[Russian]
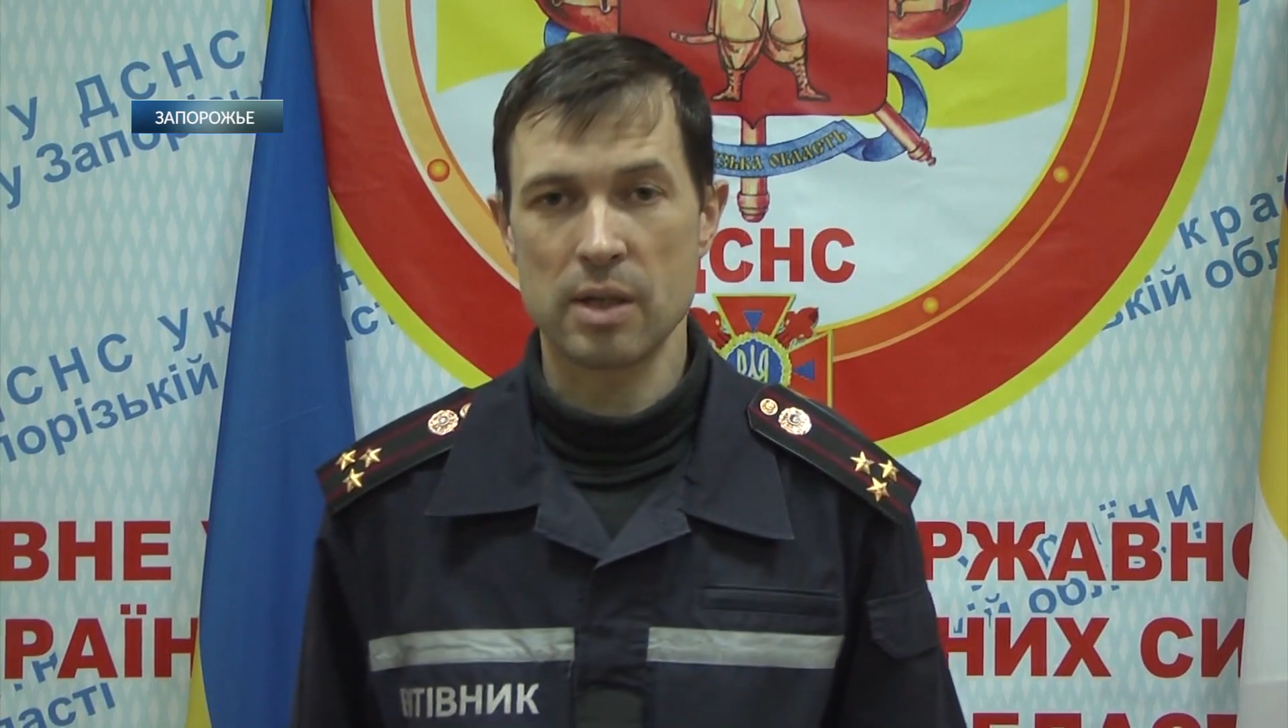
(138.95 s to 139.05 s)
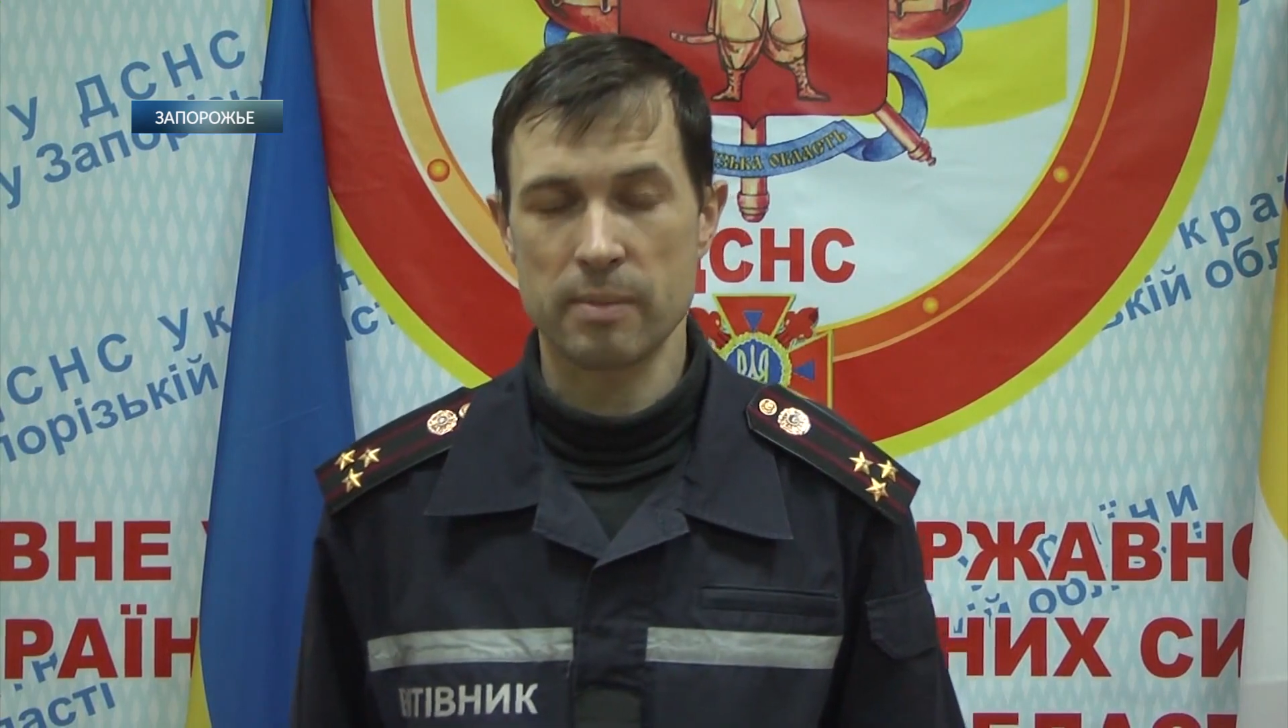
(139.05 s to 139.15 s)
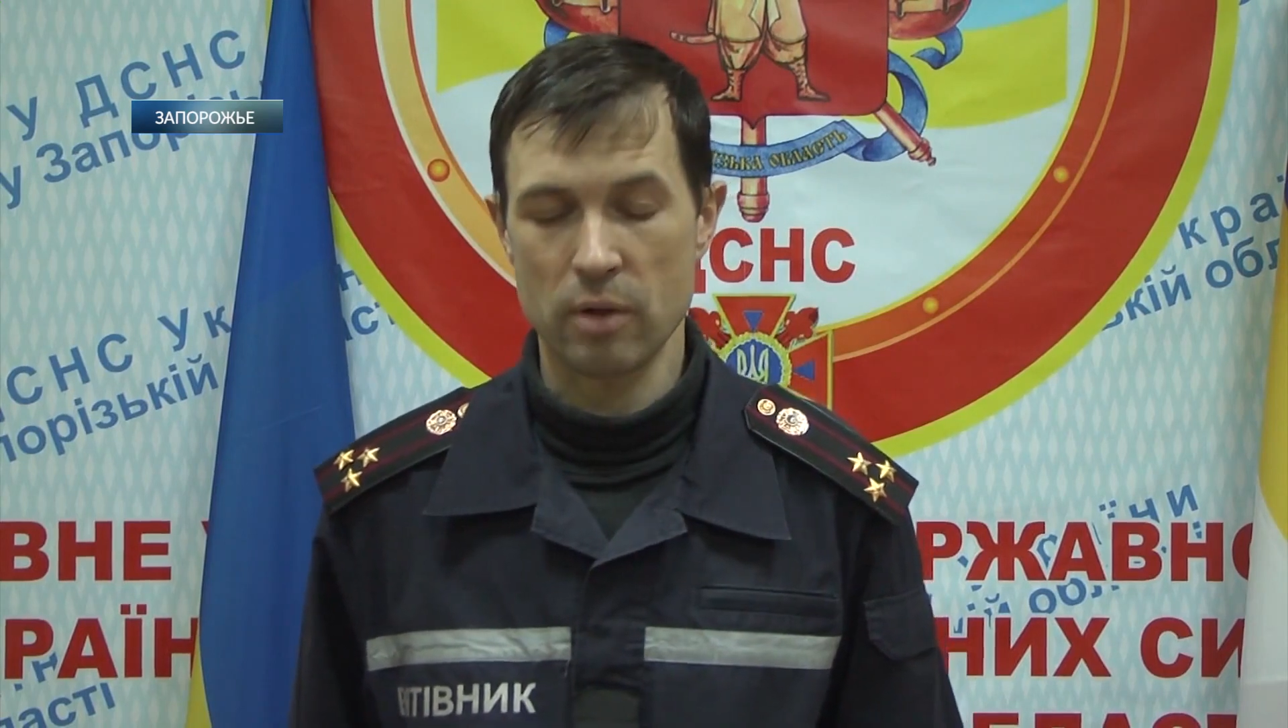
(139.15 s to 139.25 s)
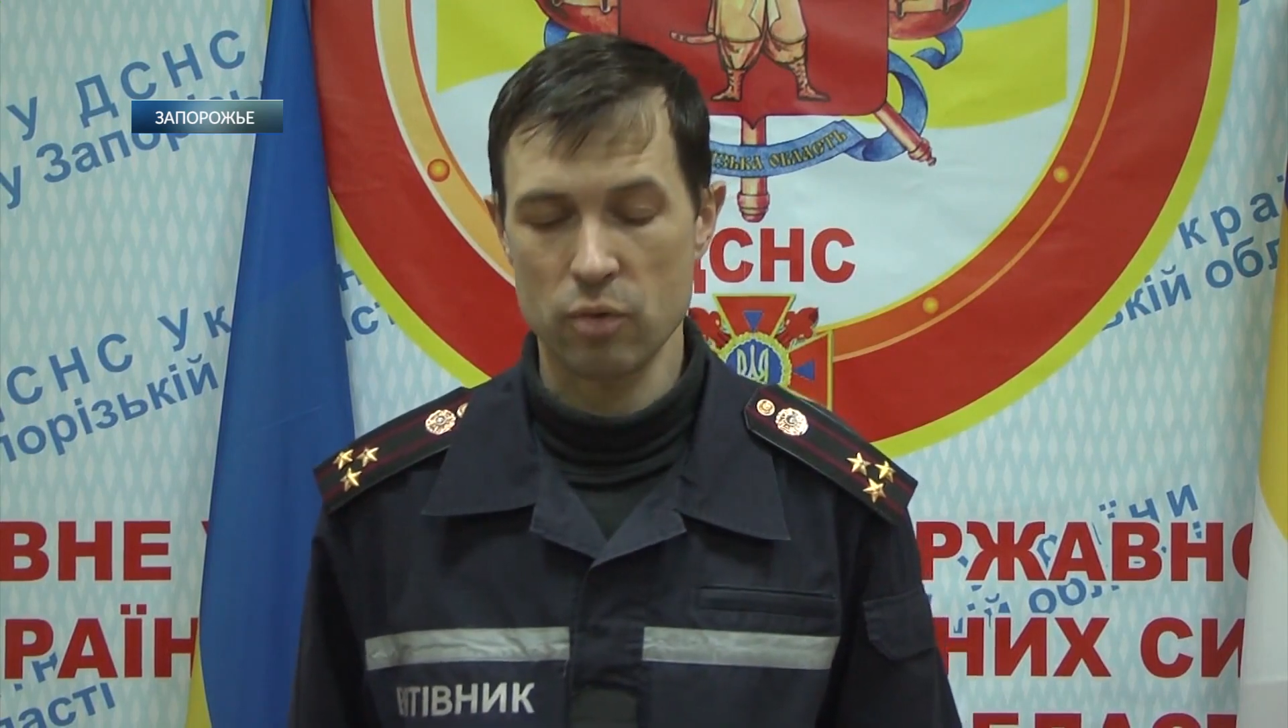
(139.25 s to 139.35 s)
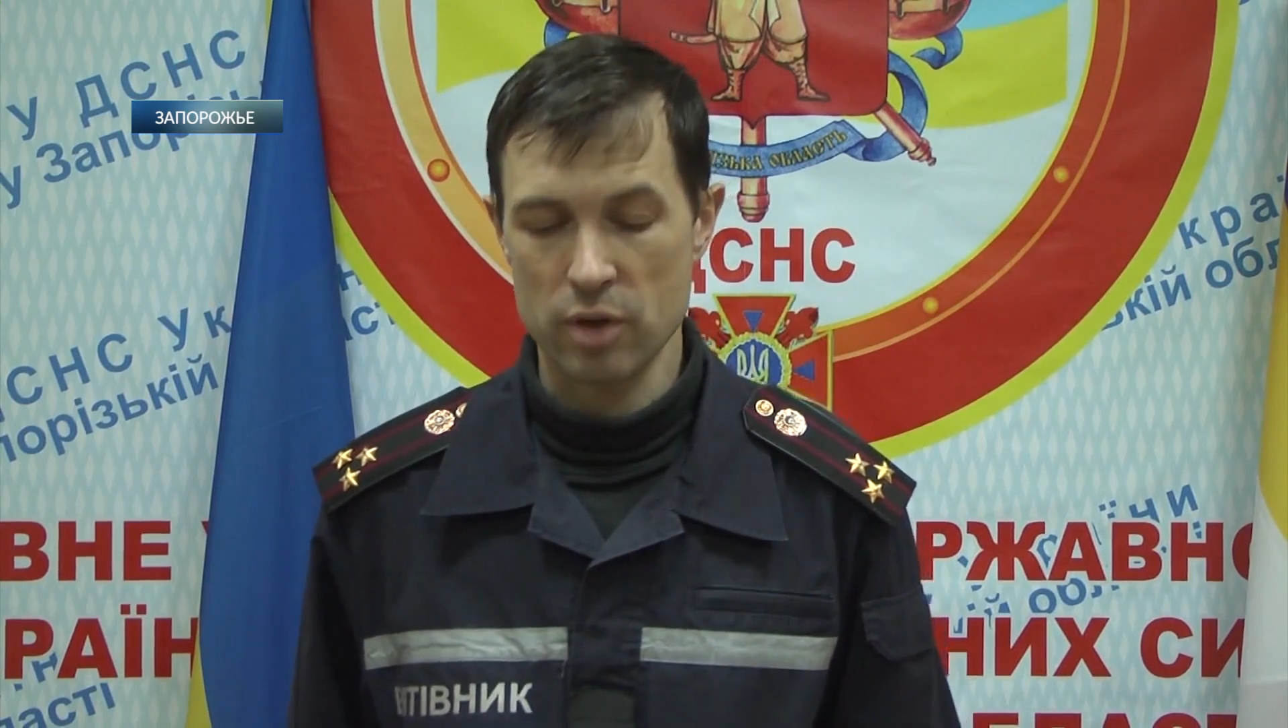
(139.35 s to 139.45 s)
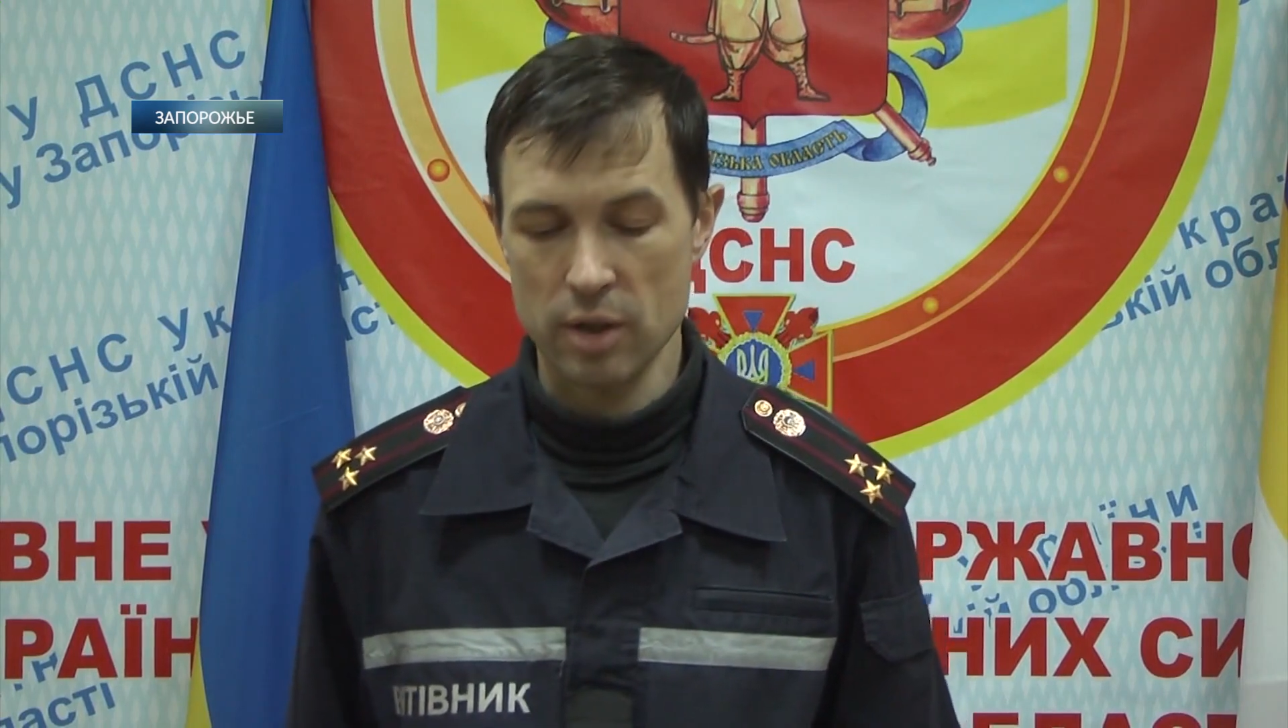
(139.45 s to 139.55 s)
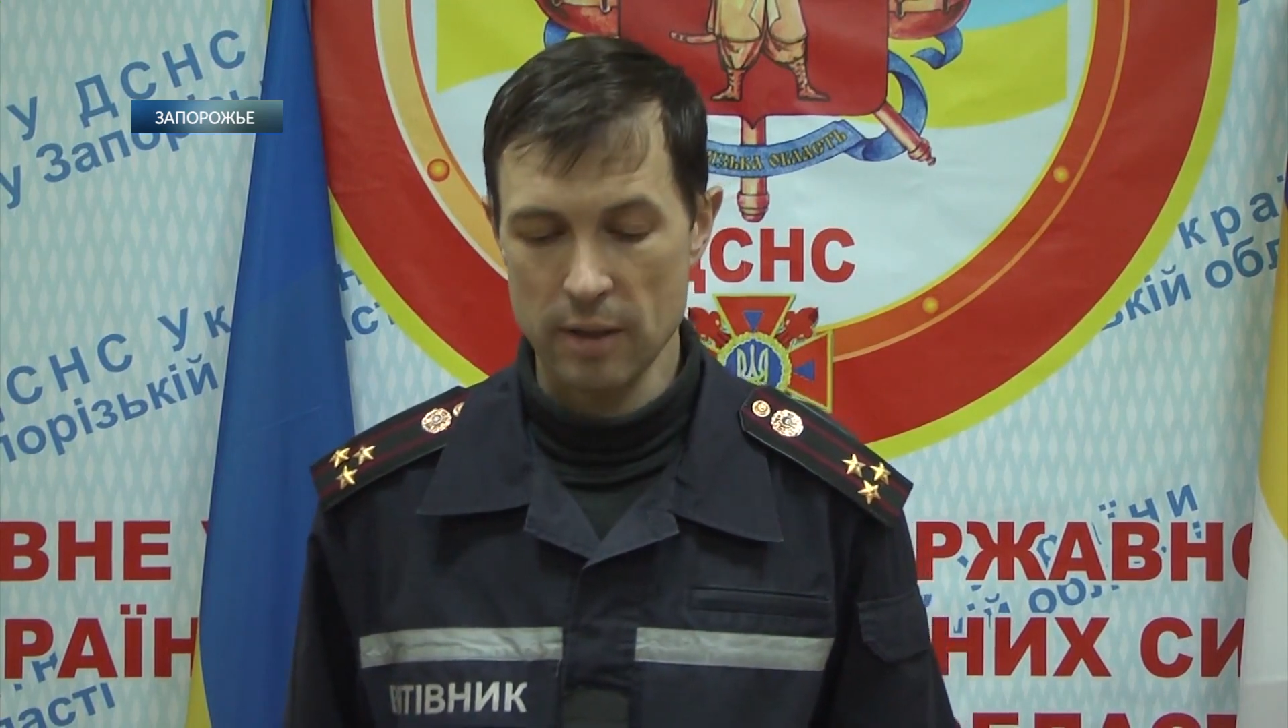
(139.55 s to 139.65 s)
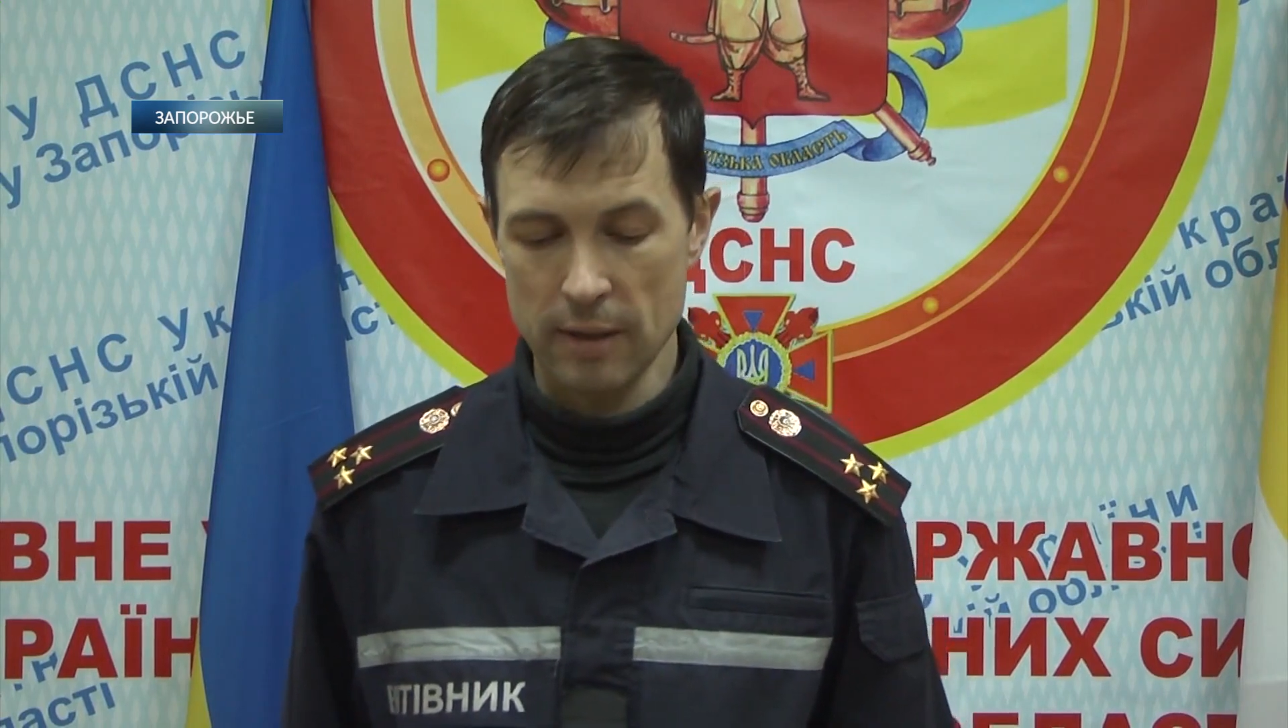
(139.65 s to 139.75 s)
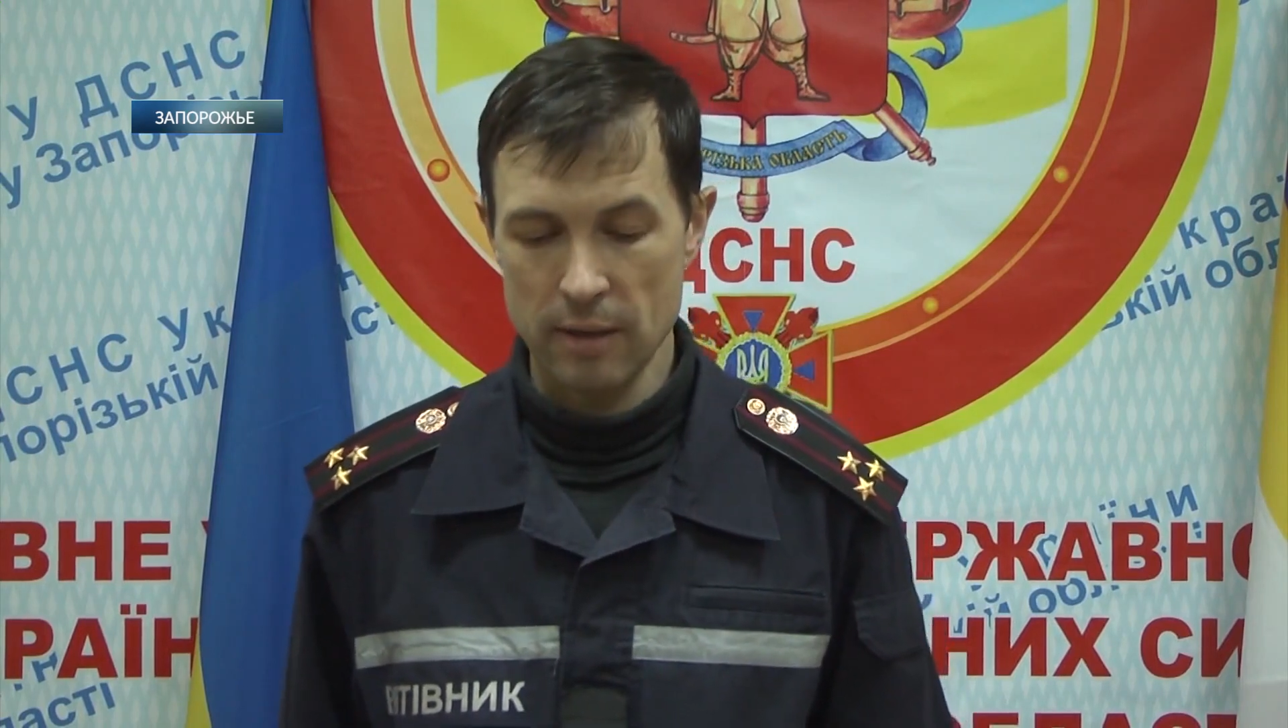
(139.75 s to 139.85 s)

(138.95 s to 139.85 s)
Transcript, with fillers: Запорожья.